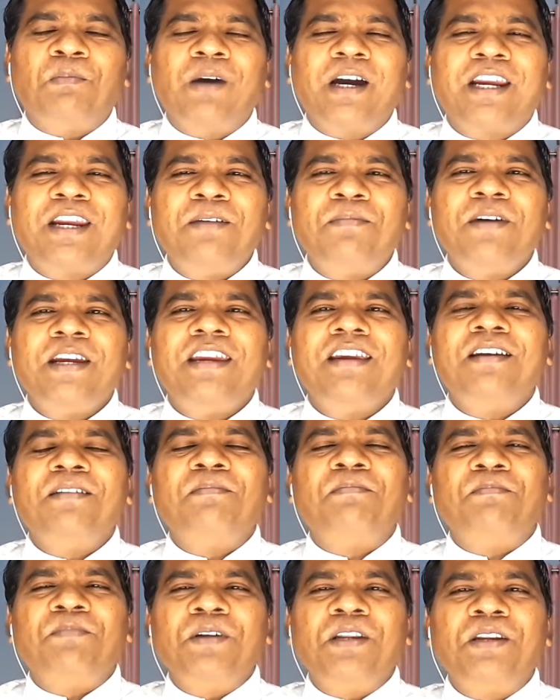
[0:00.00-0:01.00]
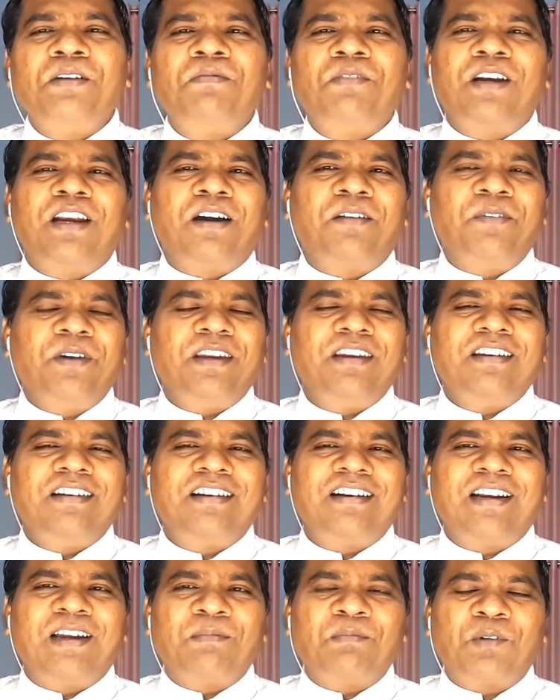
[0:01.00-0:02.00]
மகிமையின் பெருவிழாவை
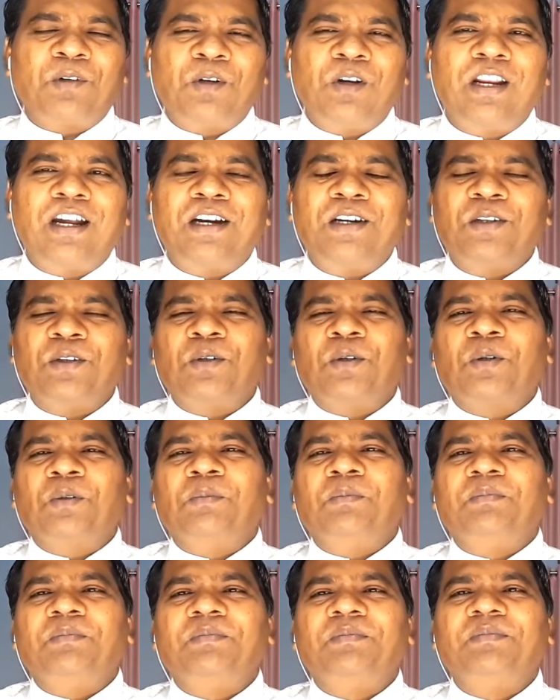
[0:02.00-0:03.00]
என்று நாம் கொண்டாடுகிறோம்